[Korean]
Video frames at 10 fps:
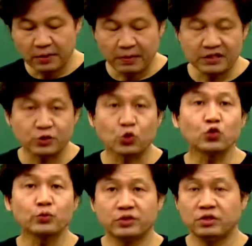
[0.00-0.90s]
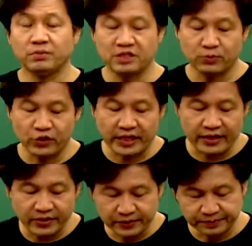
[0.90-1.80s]
박스 종류부터 먼저
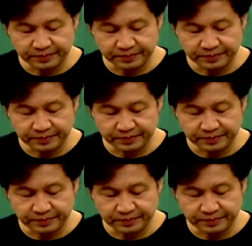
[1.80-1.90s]
볼게요.